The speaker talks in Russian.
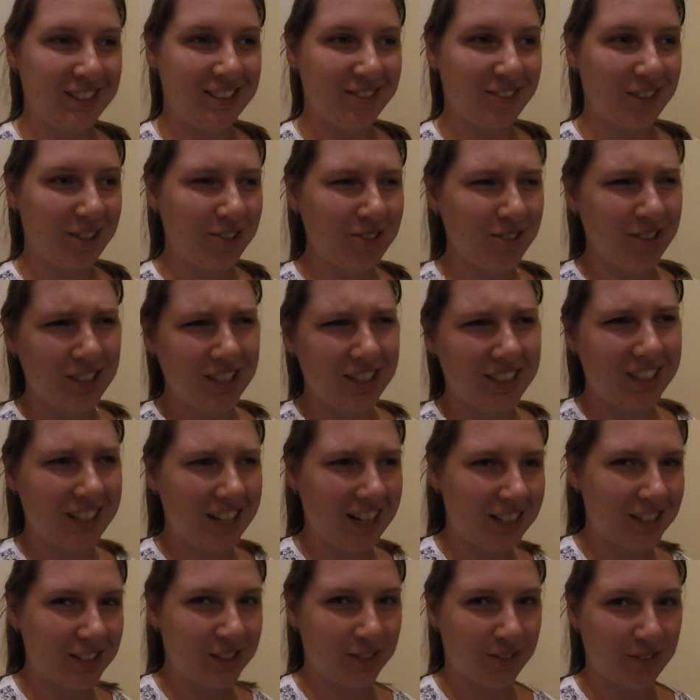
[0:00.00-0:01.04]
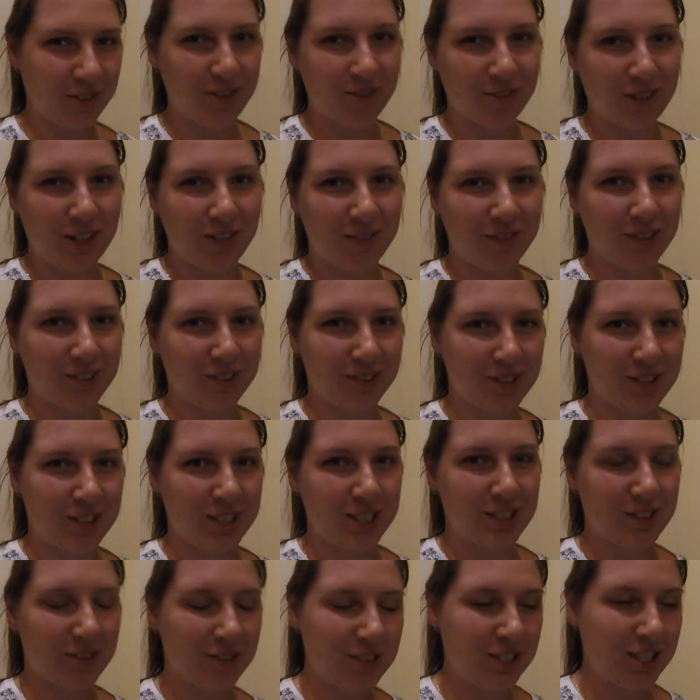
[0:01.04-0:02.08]
свою, и их реакцию, в общем, как
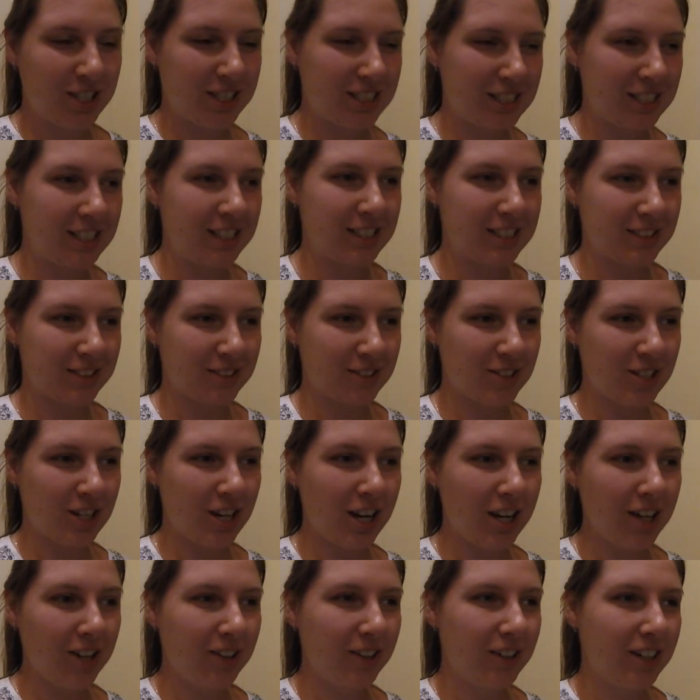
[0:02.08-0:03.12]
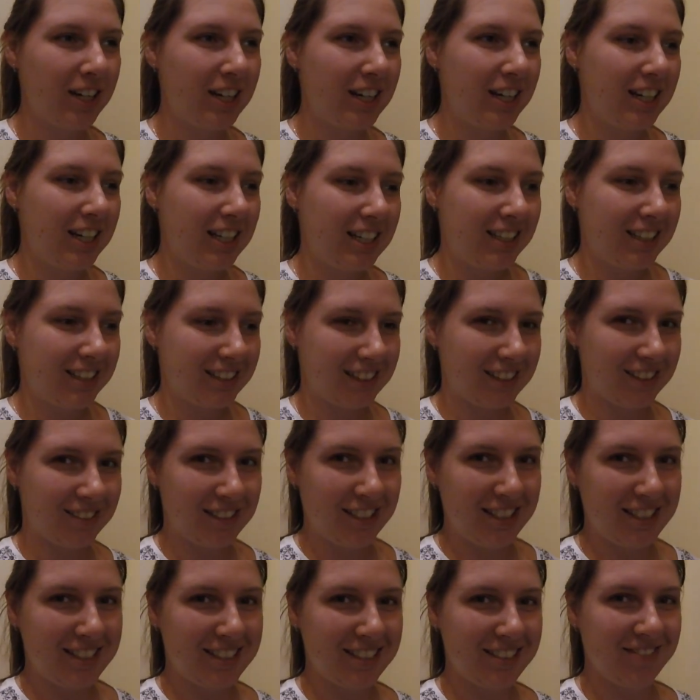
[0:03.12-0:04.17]
получится. Очень сильно скучаю.
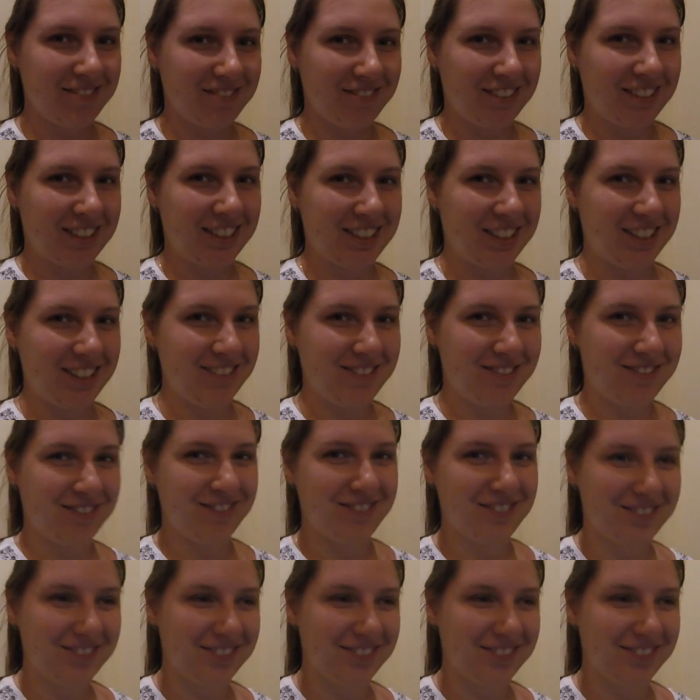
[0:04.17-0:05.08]
Давайте к ним